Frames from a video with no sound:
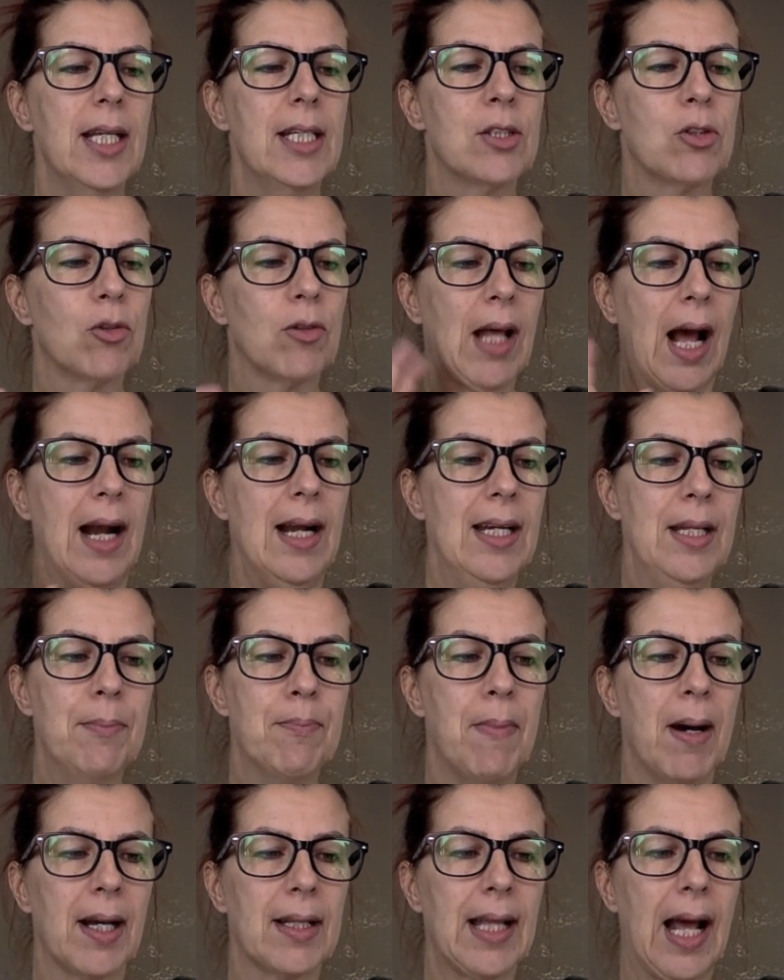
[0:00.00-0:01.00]
ist total
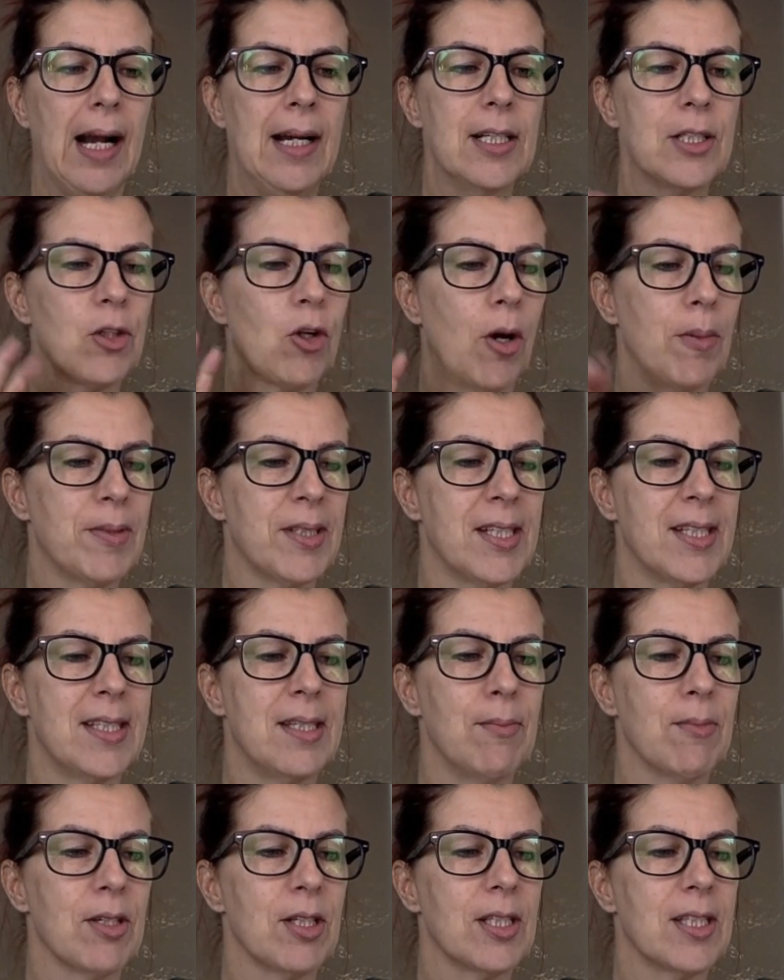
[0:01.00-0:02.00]
lieb, macht alles, räumt
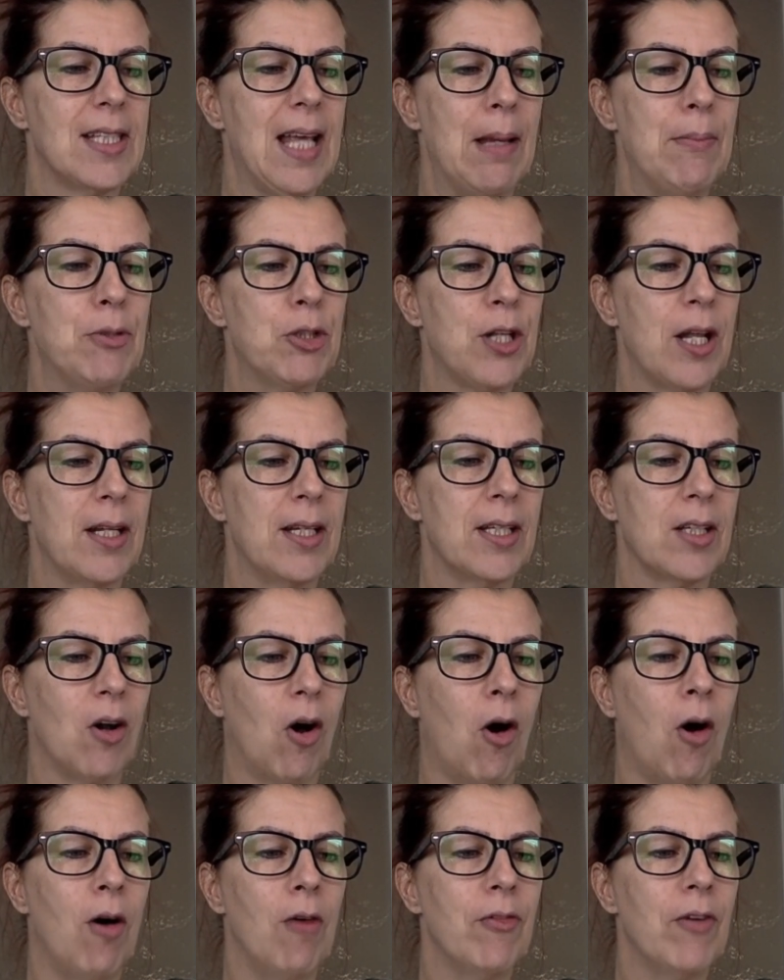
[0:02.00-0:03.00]
sich immer selbstständig
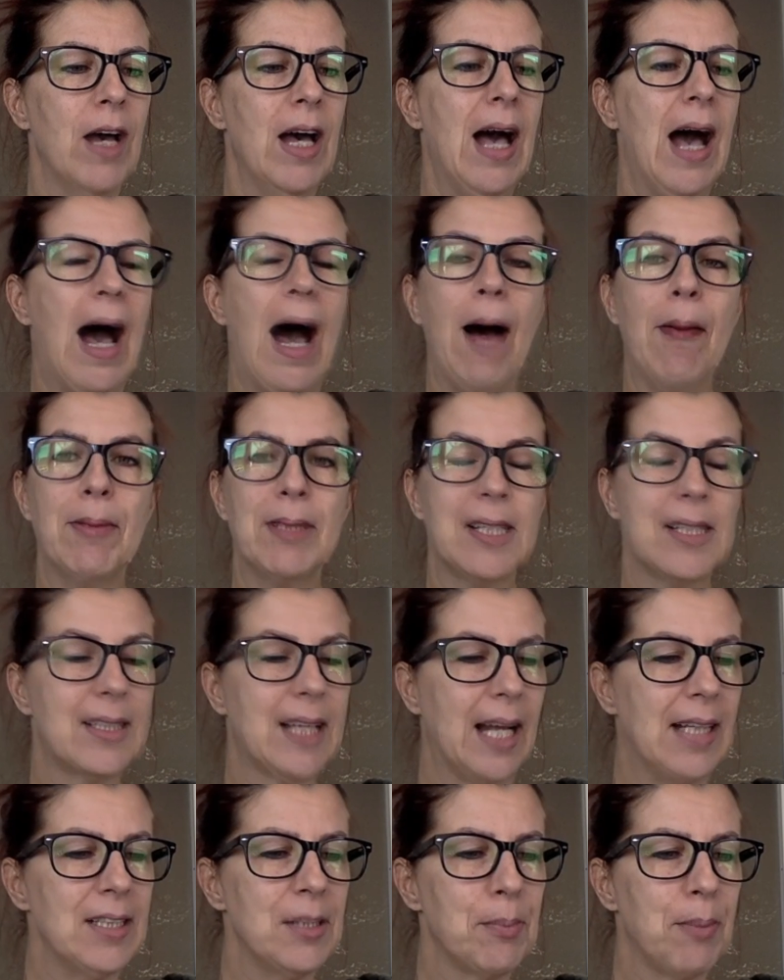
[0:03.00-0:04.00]
auf, arbeitet
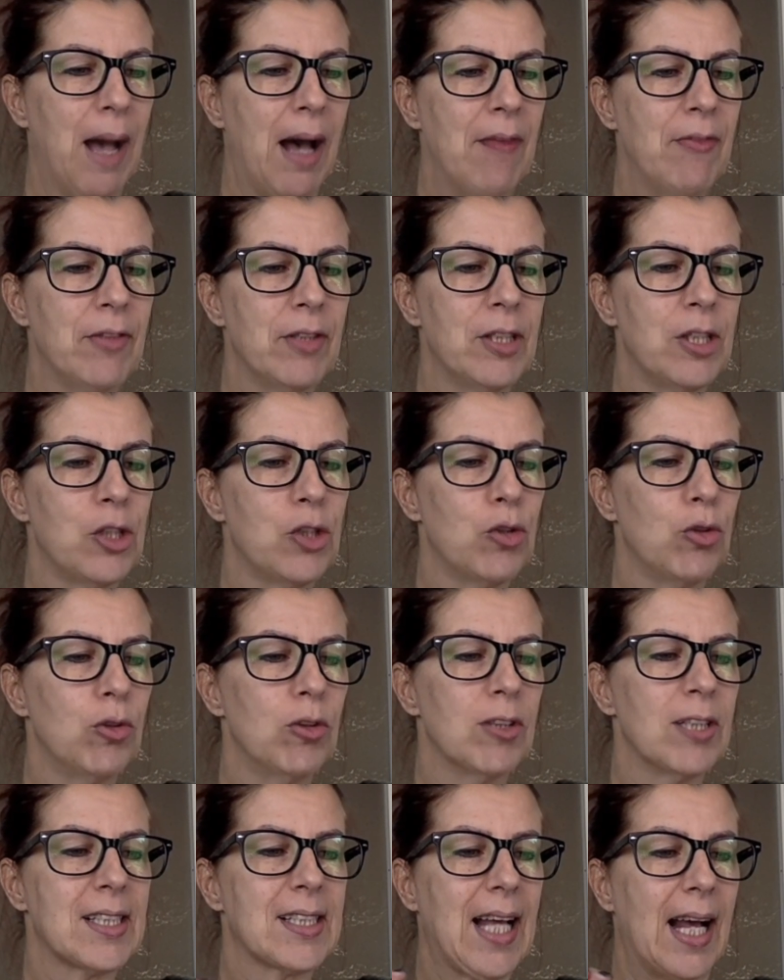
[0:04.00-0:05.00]
ganz brav für die Schule
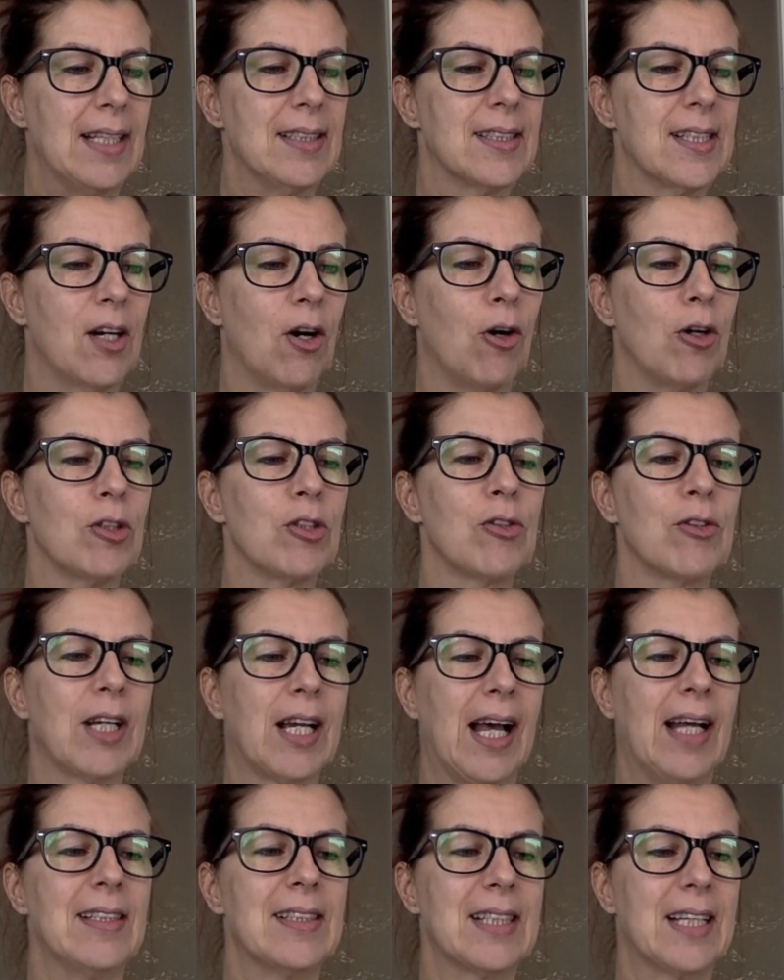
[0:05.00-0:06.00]
und das ganze Haus und der
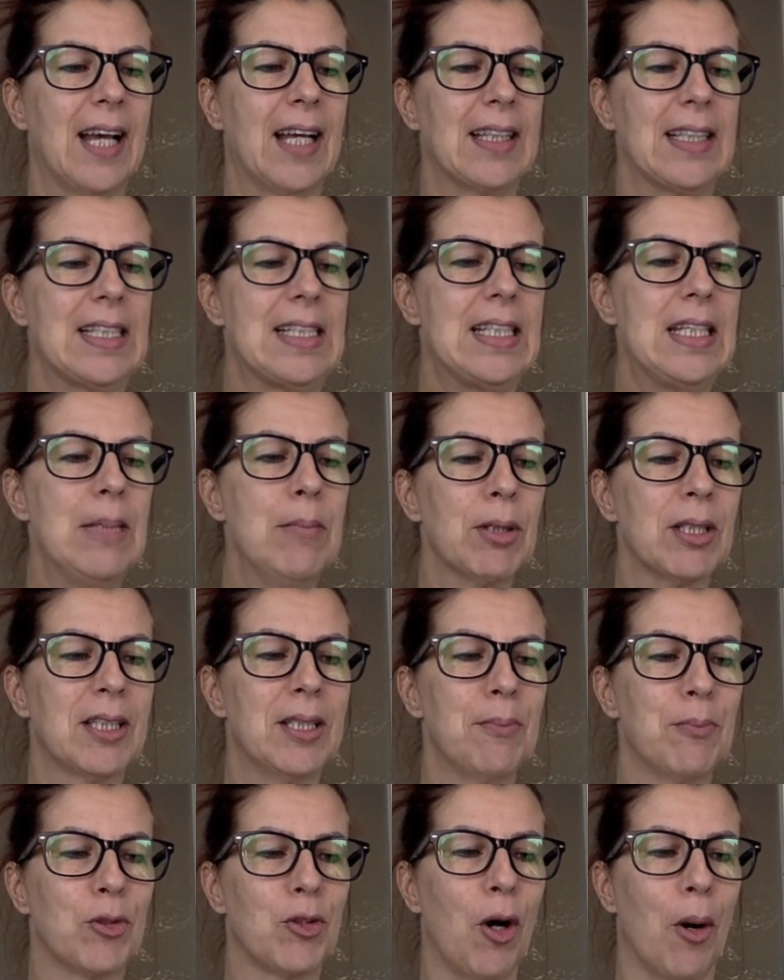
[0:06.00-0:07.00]
ganze Garten ist immer
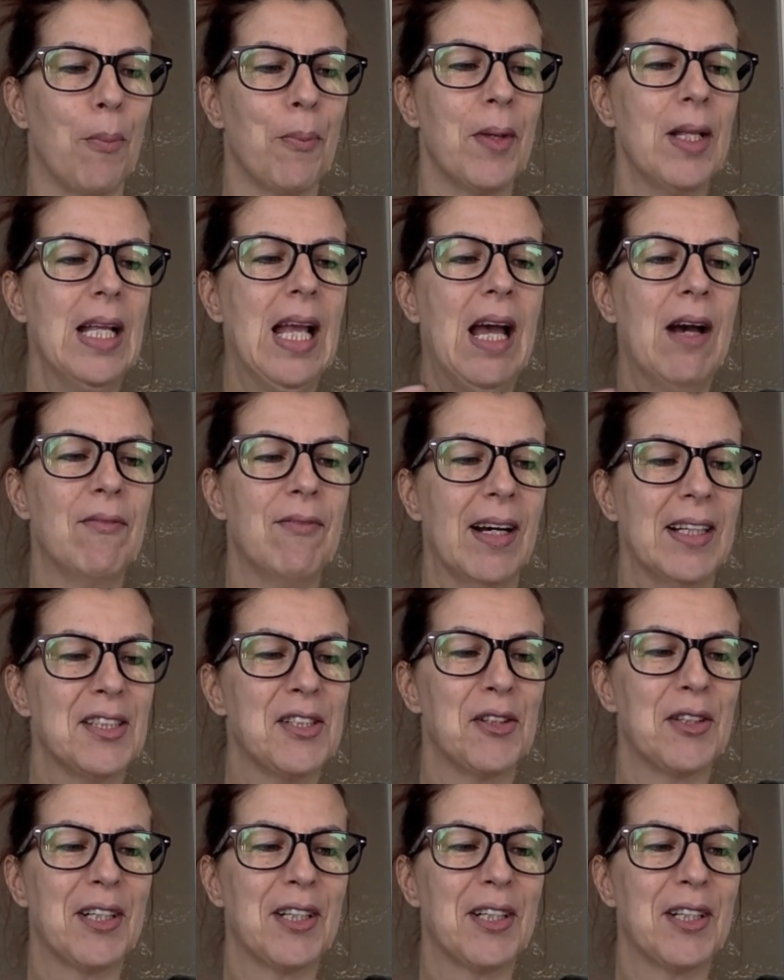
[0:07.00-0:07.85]
tipptopp. Wann